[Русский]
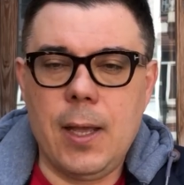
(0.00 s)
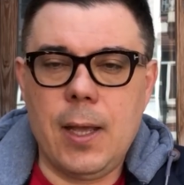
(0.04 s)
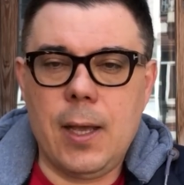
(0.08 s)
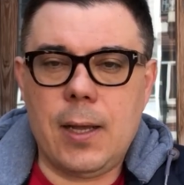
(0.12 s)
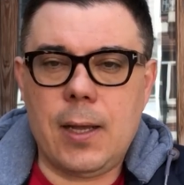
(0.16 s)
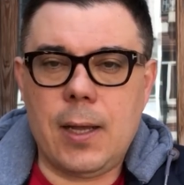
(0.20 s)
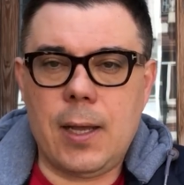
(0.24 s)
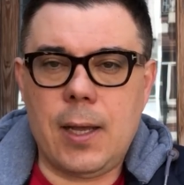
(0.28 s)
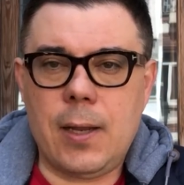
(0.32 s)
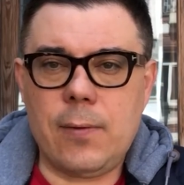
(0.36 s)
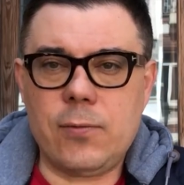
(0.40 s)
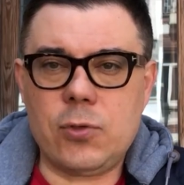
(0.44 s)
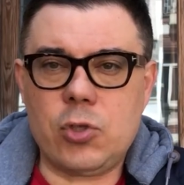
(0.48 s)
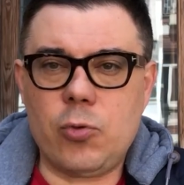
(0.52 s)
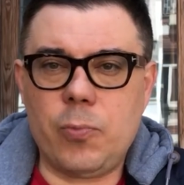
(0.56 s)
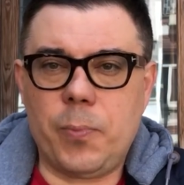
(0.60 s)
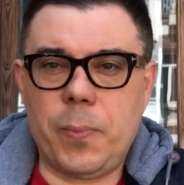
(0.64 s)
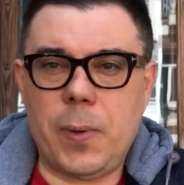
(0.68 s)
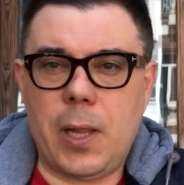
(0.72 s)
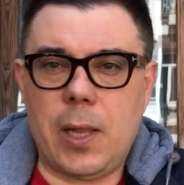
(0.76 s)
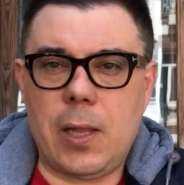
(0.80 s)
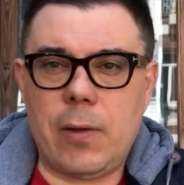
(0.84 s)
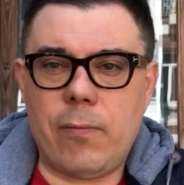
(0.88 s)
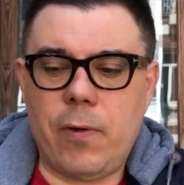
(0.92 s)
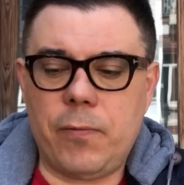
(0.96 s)
Она
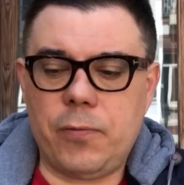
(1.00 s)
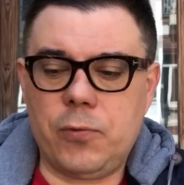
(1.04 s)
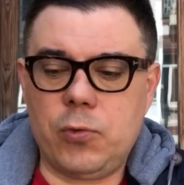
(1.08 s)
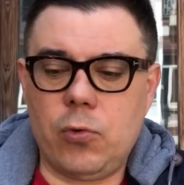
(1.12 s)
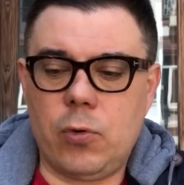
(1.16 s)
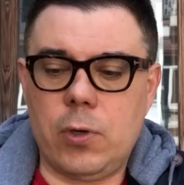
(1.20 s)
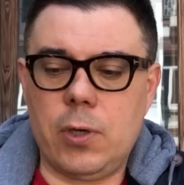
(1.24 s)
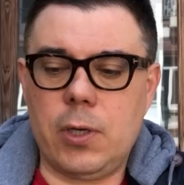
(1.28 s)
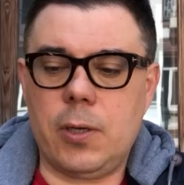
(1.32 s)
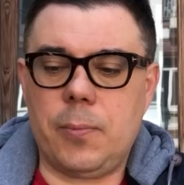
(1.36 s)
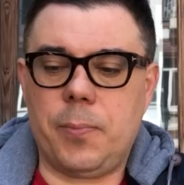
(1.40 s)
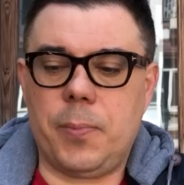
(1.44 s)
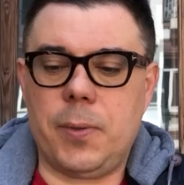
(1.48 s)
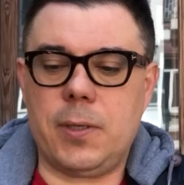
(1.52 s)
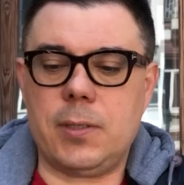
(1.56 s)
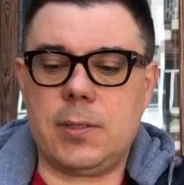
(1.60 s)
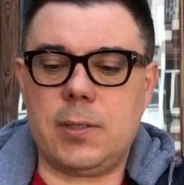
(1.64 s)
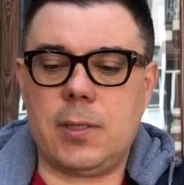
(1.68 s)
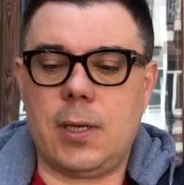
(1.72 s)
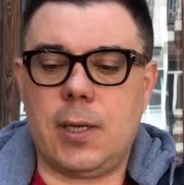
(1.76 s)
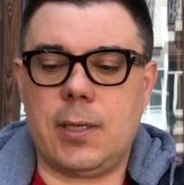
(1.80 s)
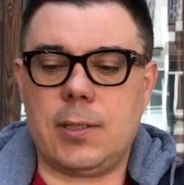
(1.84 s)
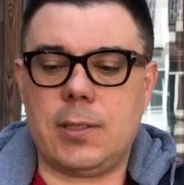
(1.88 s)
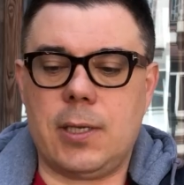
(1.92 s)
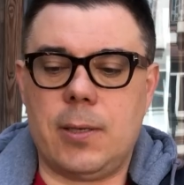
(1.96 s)
выступала во вторник перед
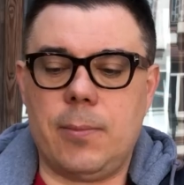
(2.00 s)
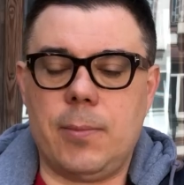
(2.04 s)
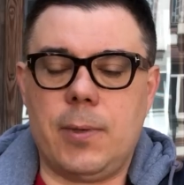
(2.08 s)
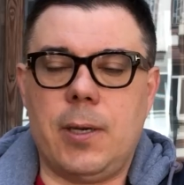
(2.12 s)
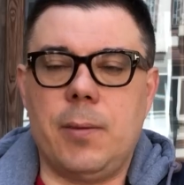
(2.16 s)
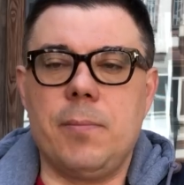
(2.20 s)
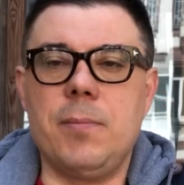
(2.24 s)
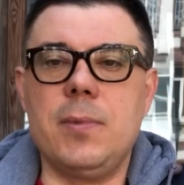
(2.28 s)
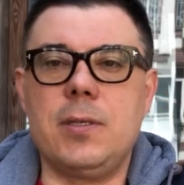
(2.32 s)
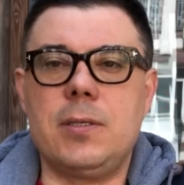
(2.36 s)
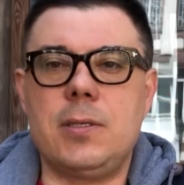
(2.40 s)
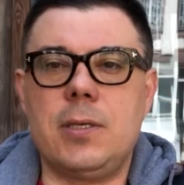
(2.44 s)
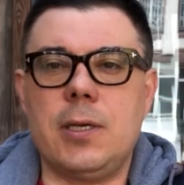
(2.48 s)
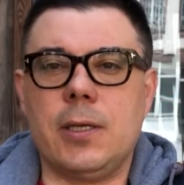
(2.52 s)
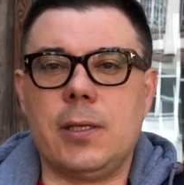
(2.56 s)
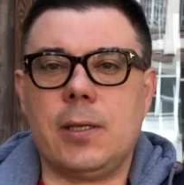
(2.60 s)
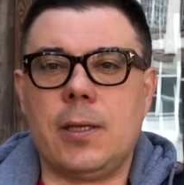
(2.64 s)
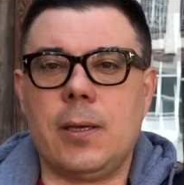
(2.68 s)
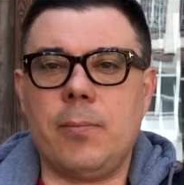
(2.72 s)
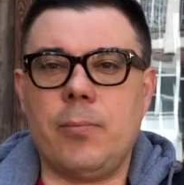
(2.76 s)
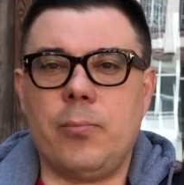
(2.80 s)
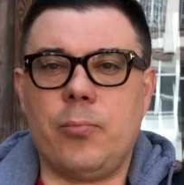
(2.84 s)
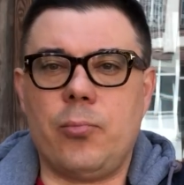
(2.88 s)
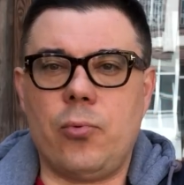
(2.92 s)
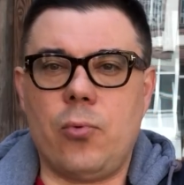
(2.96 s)
Сенатским
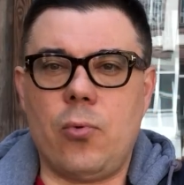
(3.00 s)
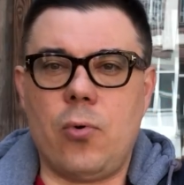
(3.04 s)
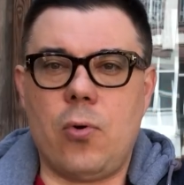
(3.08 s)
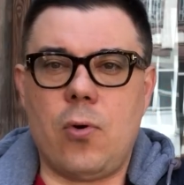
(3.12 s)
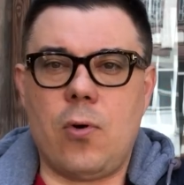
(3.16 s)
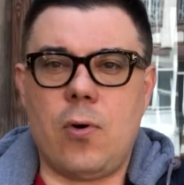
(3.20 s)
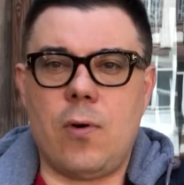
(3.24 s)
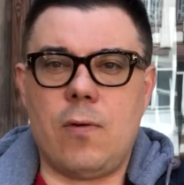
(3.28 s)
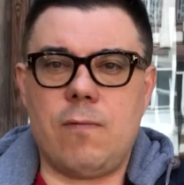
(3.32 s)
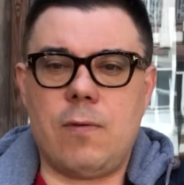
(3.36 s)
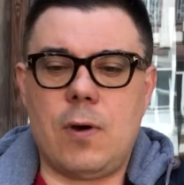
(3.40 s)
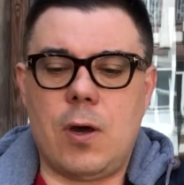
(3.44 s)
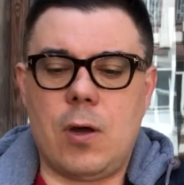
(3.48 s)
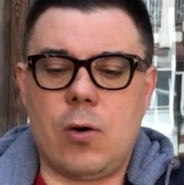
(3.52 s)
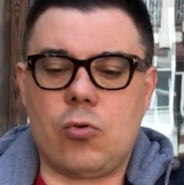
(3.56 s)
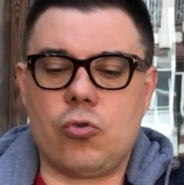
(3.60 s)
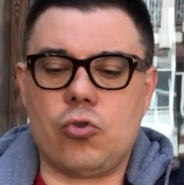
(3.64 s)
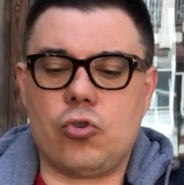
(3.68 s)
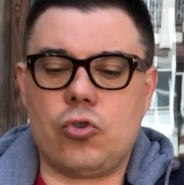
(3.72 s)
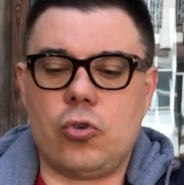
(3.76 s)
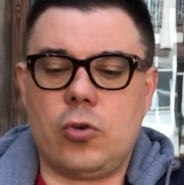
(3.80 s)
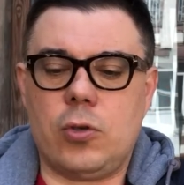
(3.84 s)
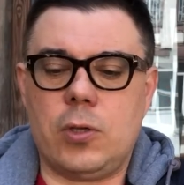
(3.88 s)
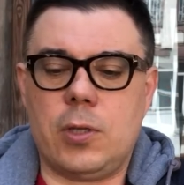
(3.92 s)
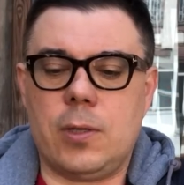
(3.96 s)
комитетом по
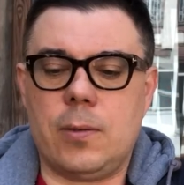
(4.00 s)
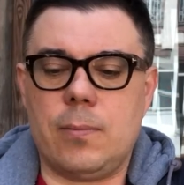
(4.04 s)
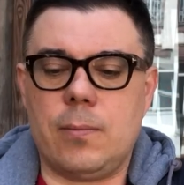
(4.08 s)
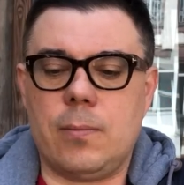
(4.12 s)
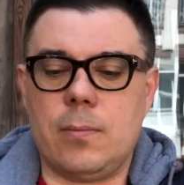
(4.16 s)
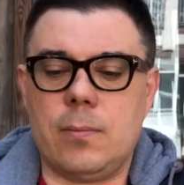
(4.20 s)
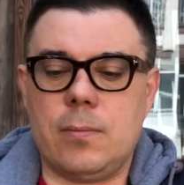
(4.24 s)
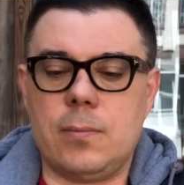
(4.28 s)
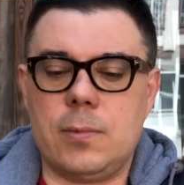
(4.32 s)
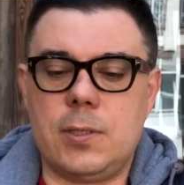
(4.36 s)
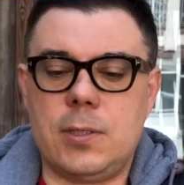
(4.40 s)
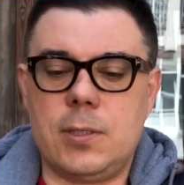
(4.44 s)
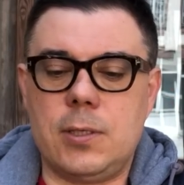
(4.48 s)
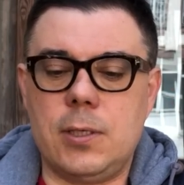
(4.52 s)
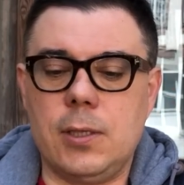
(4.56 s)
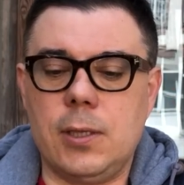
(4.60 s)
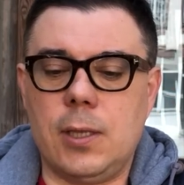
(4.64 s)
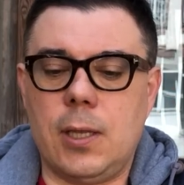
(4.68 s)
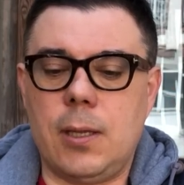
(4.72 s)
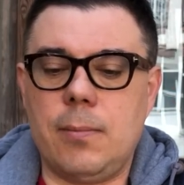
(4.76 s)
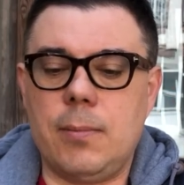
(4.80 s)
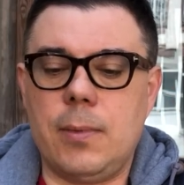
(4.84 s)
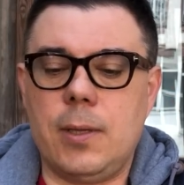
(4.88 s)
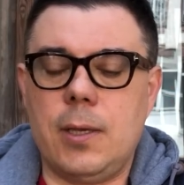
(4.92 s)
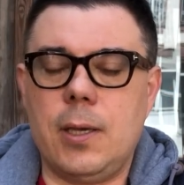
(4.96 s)
вооруженным
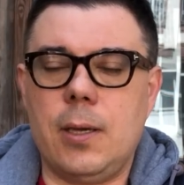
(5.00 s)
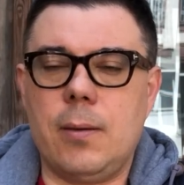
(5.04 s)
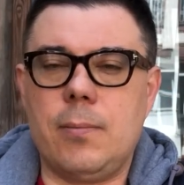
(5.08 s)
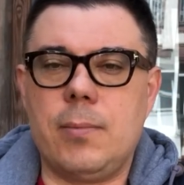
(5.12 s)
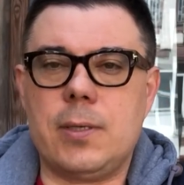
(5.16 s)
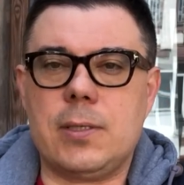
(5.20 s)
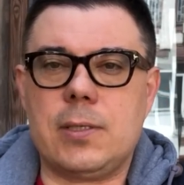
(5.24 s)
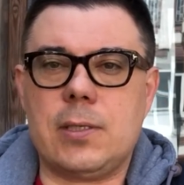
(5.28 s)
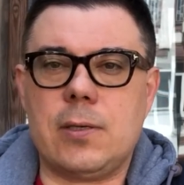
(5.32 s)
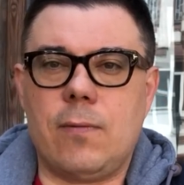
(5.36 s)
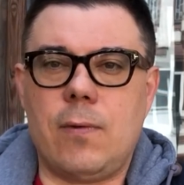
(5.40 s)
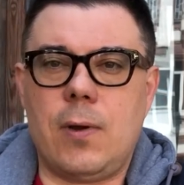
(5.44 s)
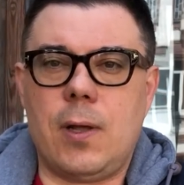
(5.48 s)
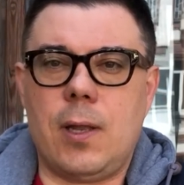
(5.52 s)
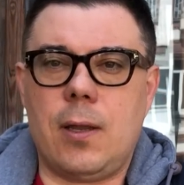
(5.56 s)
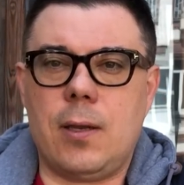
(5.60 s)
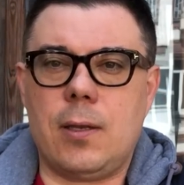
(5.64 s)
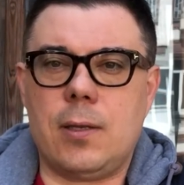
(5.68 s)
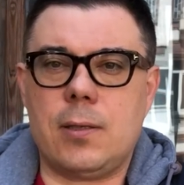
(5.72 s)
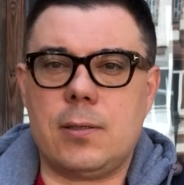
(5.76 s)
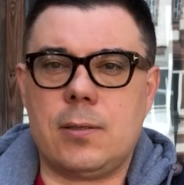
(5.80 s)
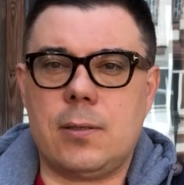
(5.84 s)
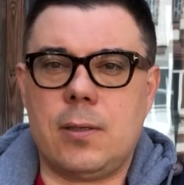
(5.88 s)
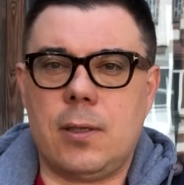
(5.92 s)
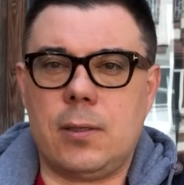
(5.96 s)
силам и обрисовала
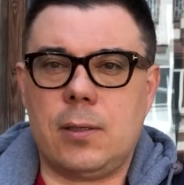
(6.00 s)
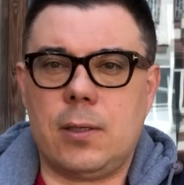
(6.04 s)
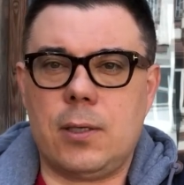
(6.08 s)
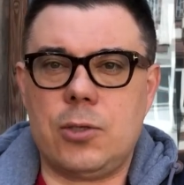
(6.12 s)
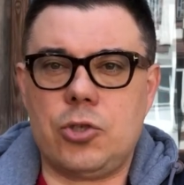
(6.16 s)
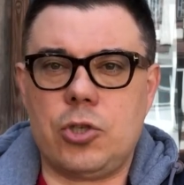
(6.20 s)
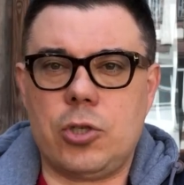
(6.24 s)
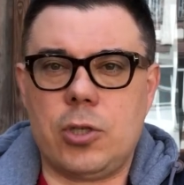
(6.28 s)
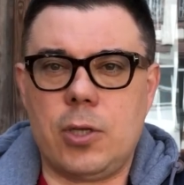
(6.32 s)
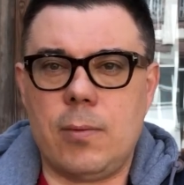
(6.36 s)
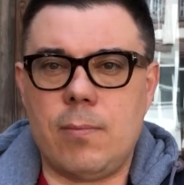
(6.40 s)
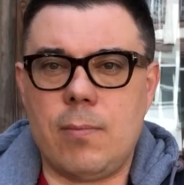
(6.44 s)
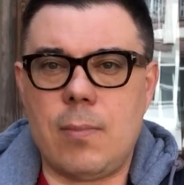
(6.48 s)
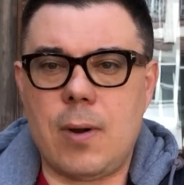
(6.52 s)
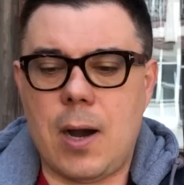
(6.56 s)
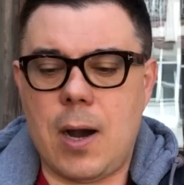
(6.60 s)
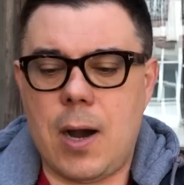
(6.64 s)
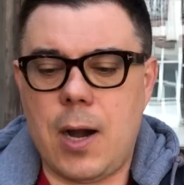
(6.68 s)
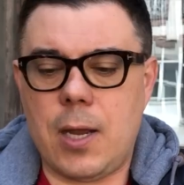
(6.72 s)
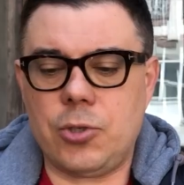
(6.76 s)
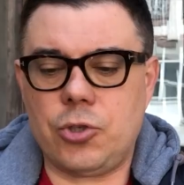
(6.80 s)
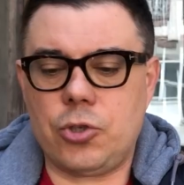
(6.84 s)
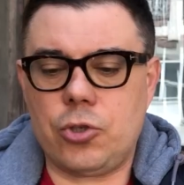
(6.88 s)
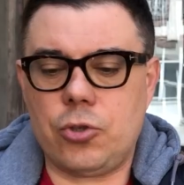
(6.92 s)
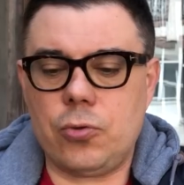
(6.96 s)
достаточно
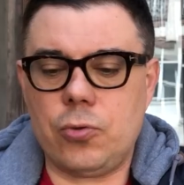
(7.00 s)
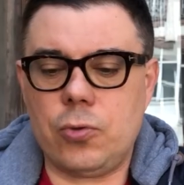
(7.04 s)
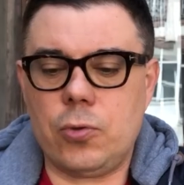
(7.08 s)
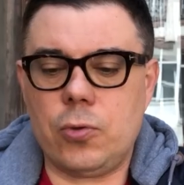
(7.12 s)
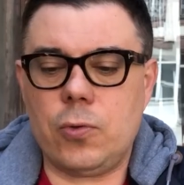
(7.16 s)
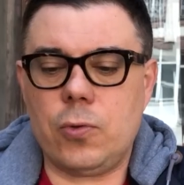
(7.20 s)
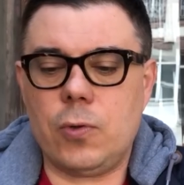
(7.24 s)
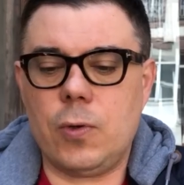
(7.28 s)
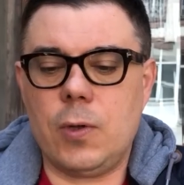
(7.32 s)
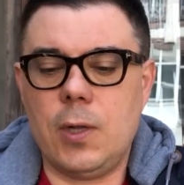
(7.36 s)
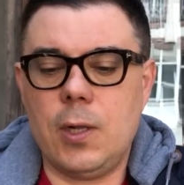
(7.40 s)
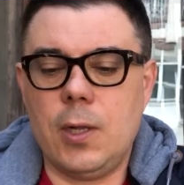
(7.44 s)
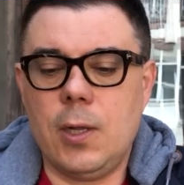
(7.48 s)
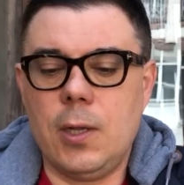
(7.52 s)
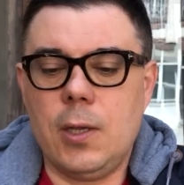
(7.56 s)
мрачную